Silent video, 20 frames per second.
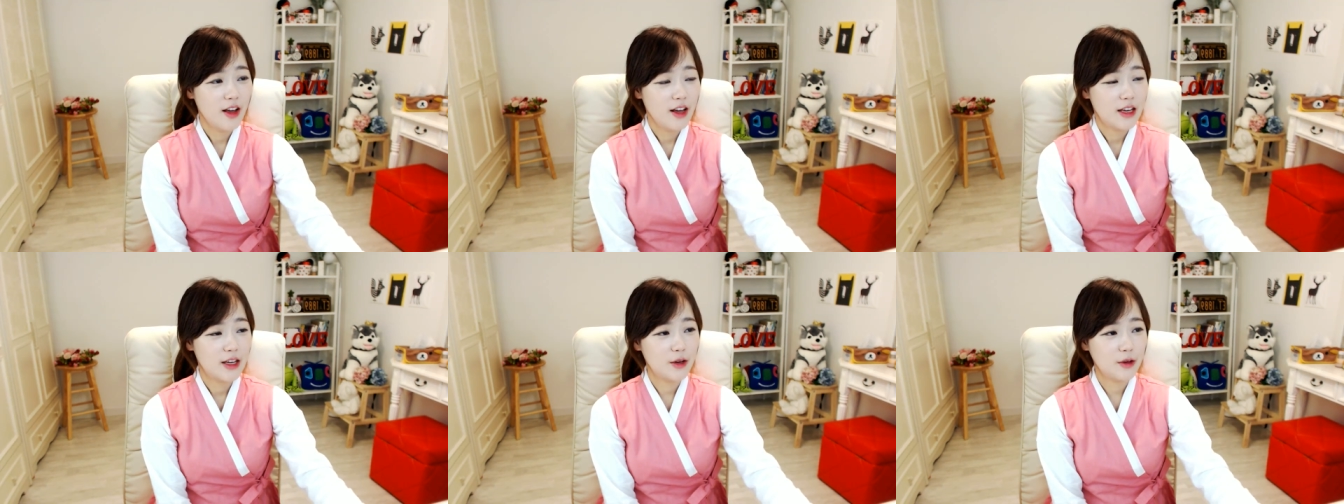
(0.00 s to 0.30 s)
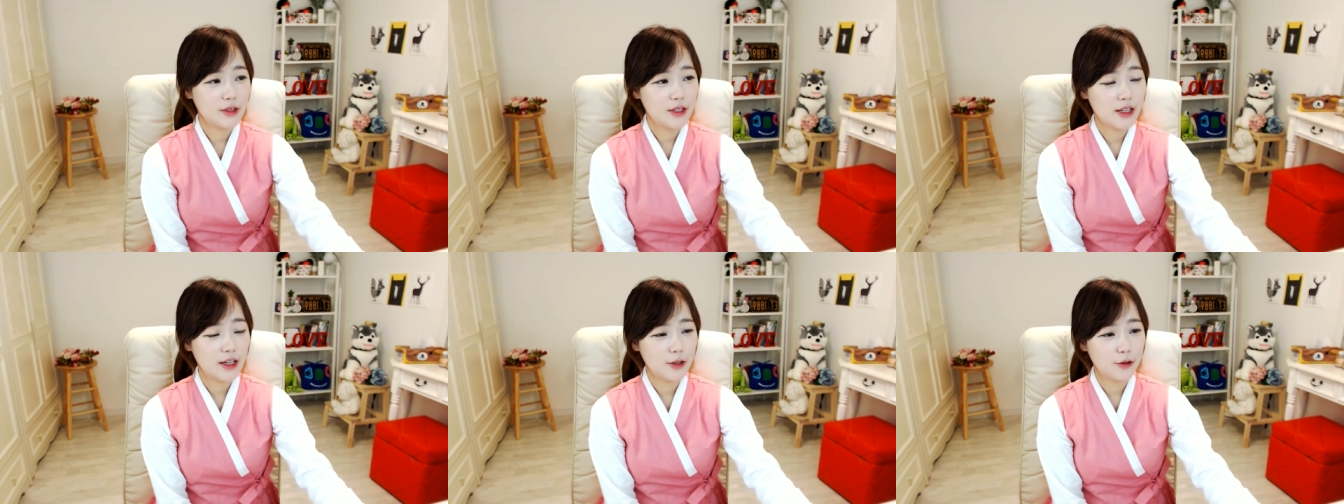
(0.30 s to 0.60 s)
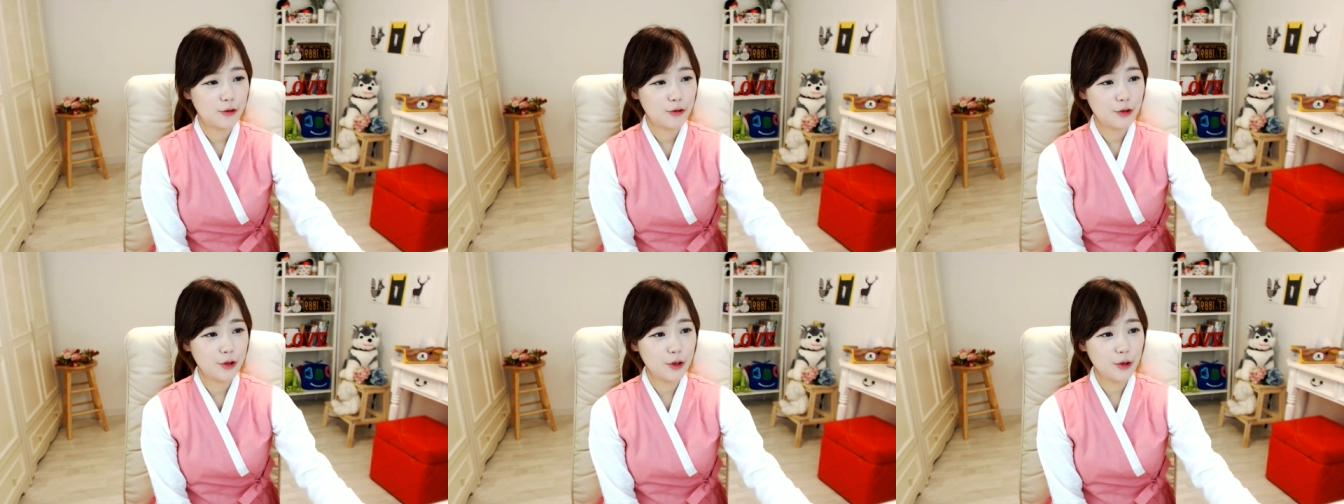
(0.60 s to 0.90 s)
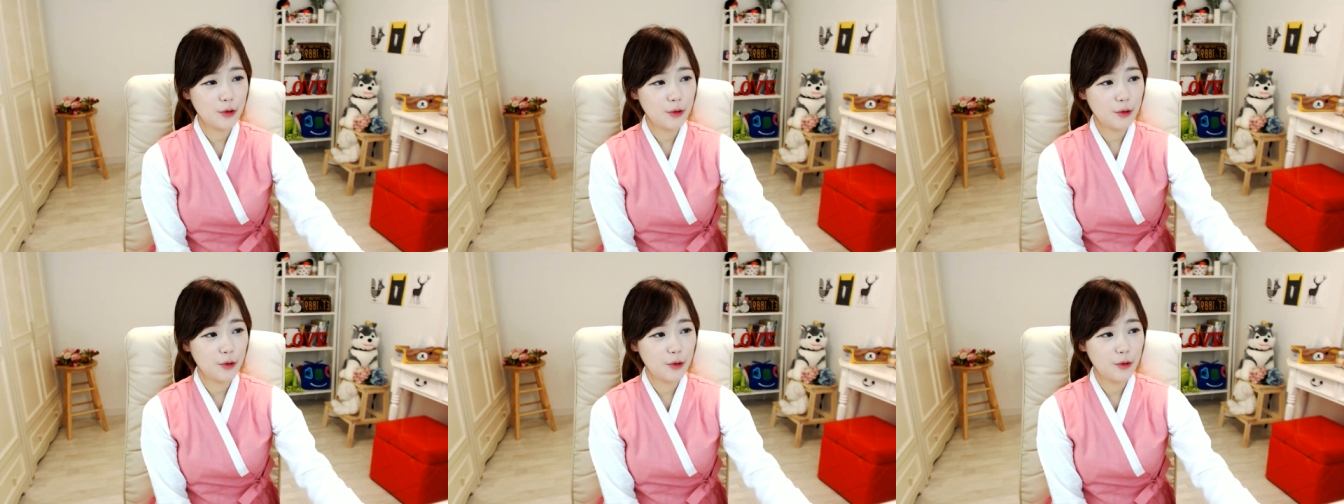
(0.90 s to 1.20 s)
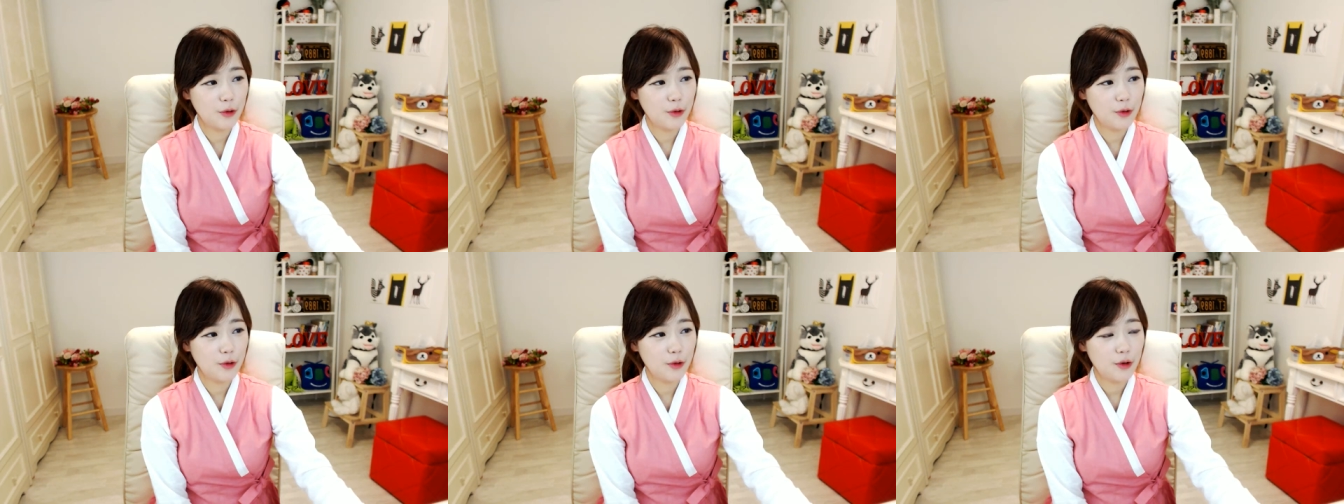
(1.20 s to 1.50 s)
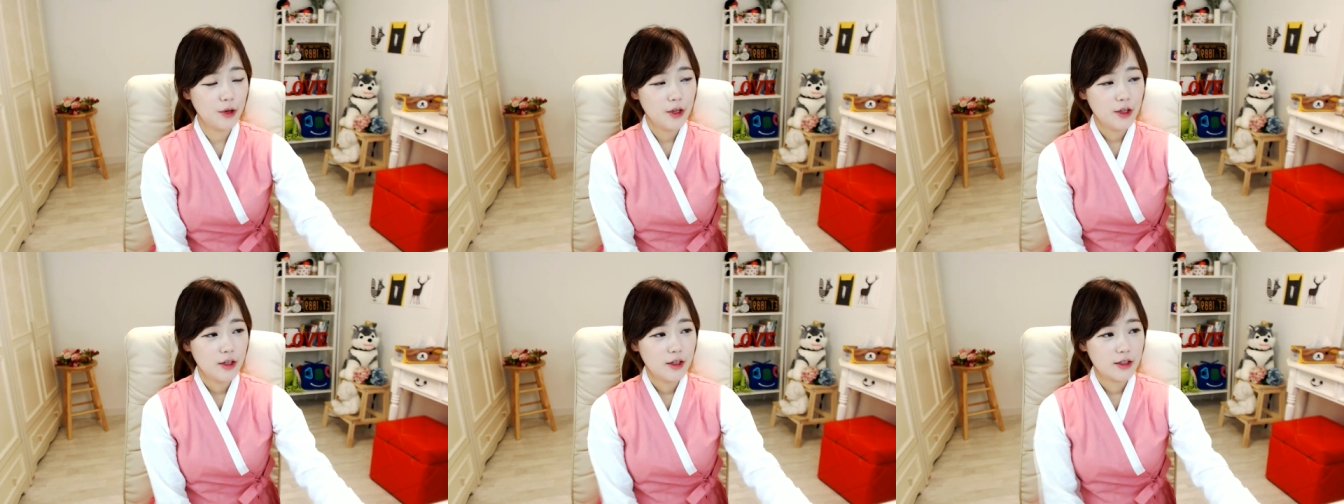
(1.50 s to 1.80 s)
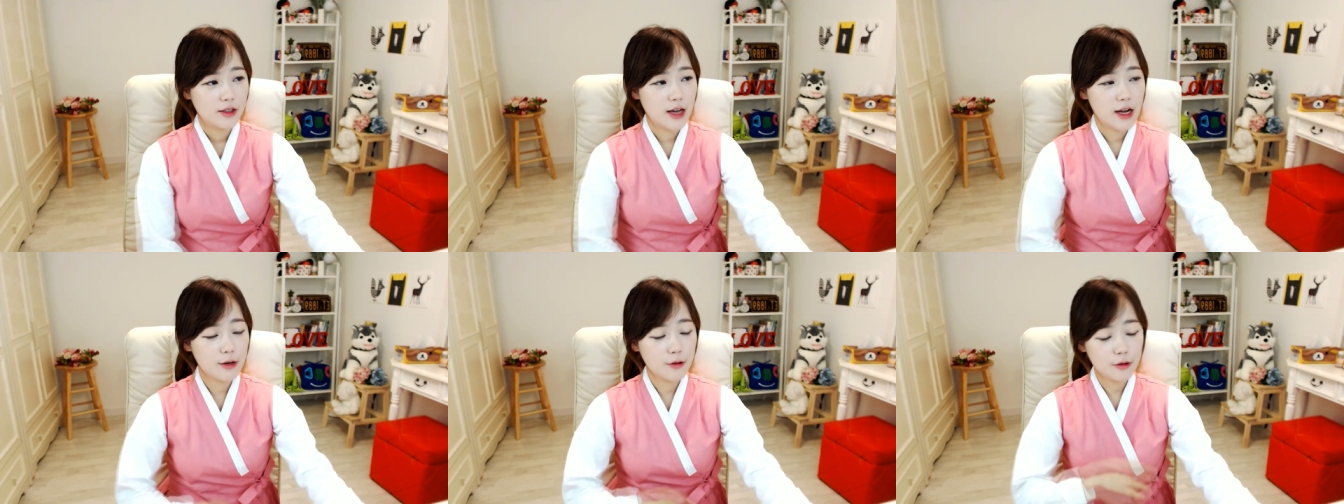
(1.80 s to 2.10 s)
이거 제가 6.25그
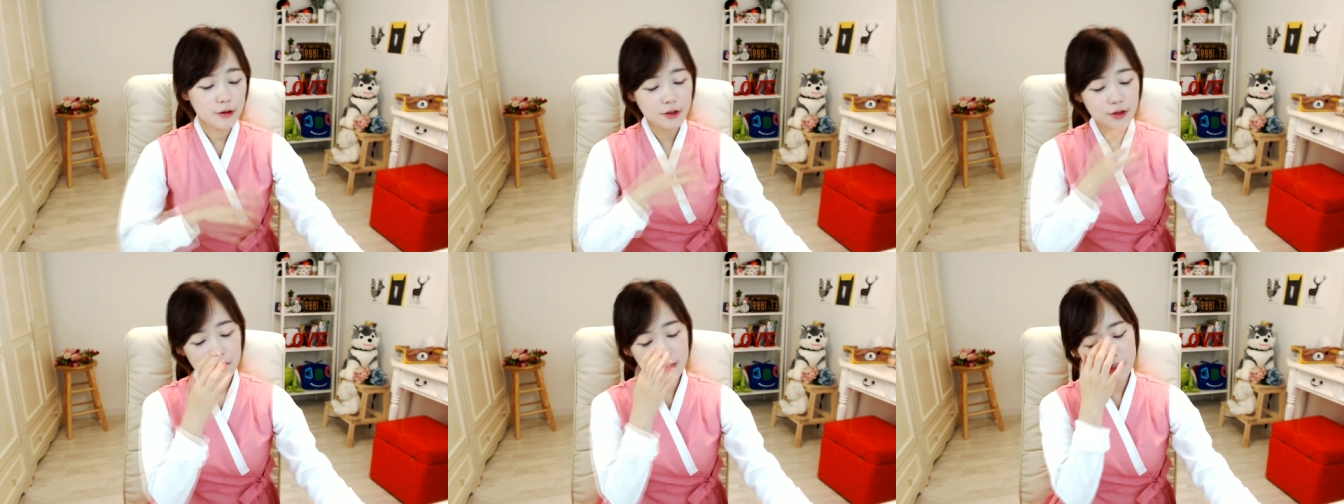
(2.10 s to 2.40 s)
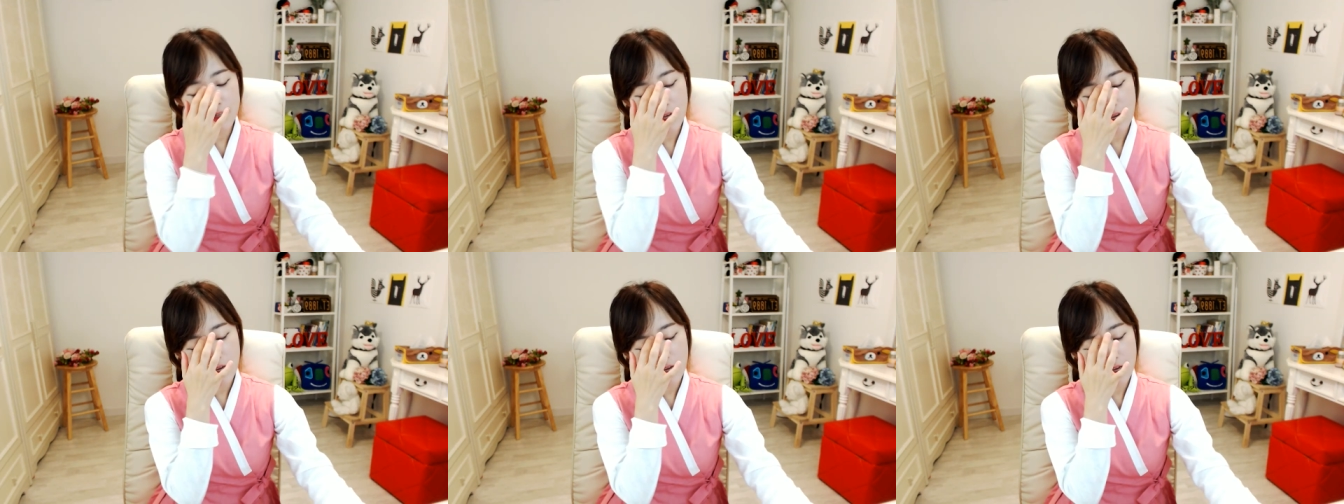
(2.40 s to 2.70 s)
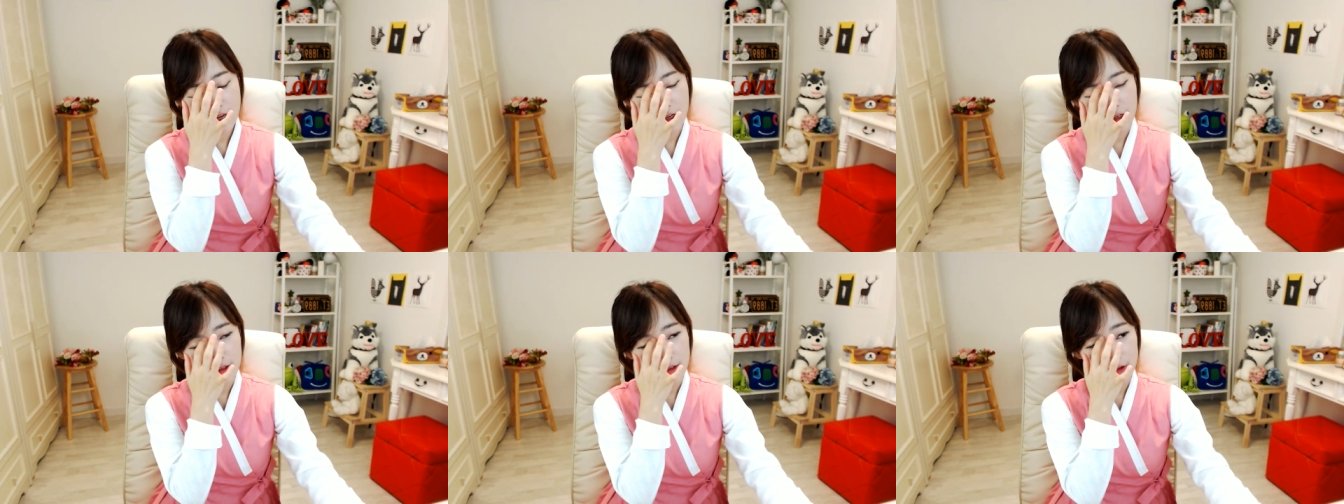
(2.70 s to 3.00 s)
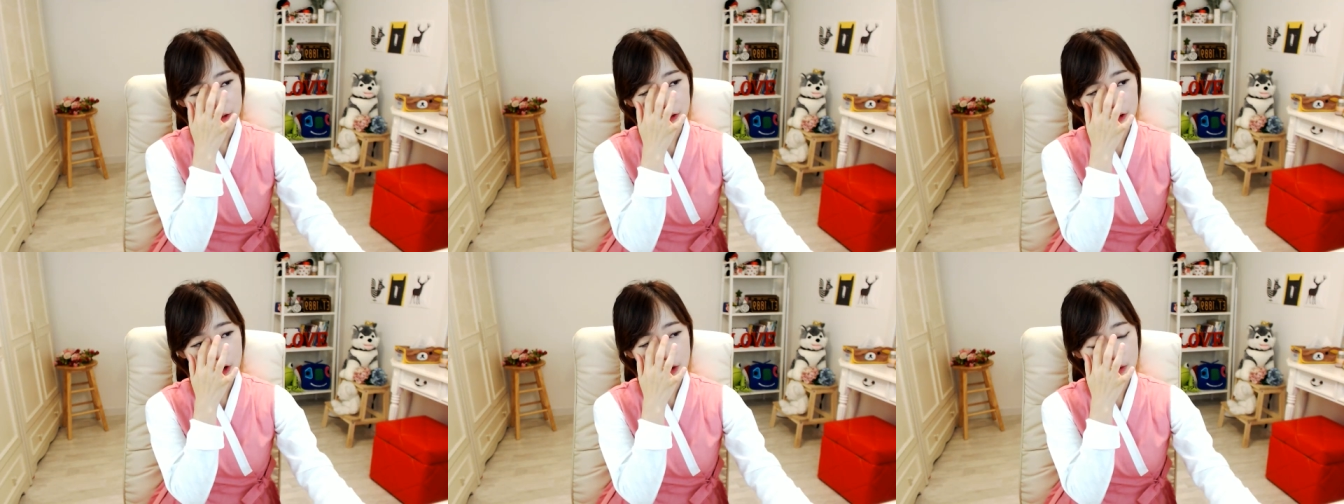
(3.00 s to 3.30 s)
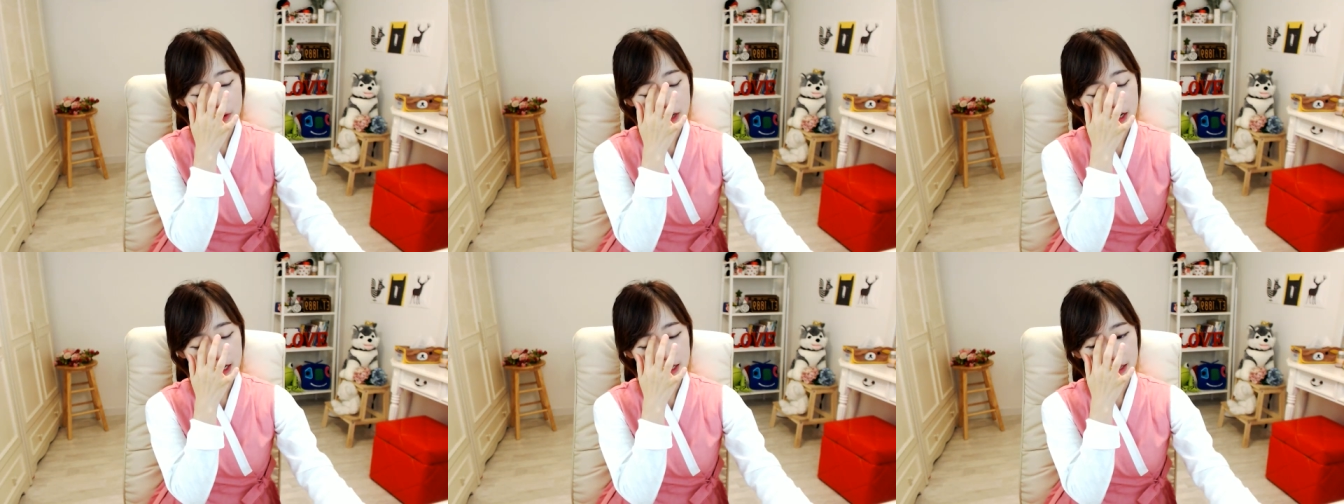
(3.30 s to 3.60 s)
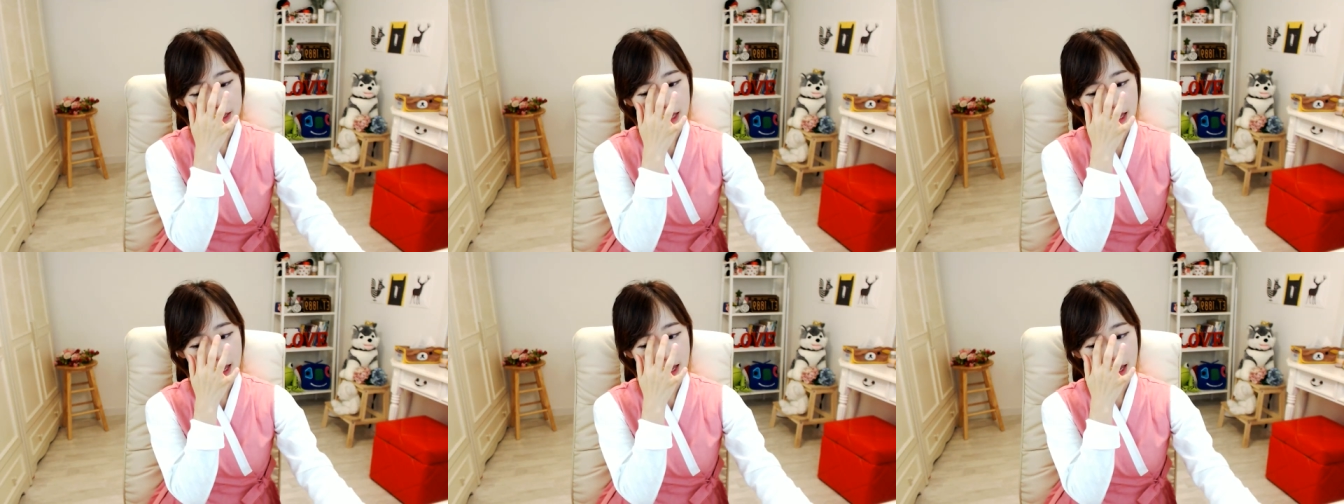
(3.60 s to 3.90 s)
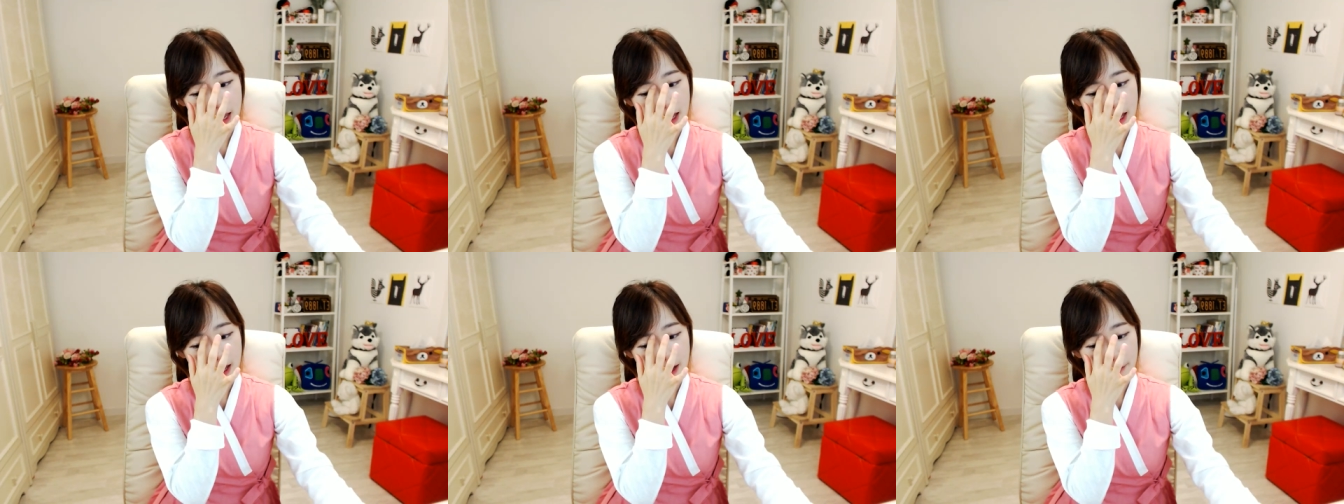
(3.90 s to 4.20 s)
한국전쟁 수업을 할
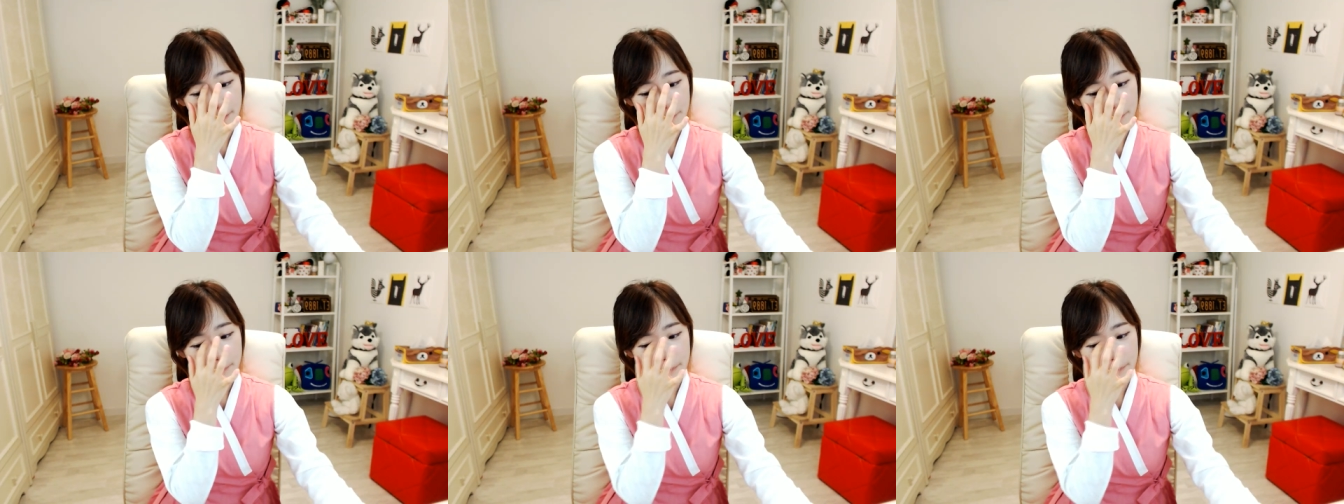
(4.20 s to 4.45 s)
때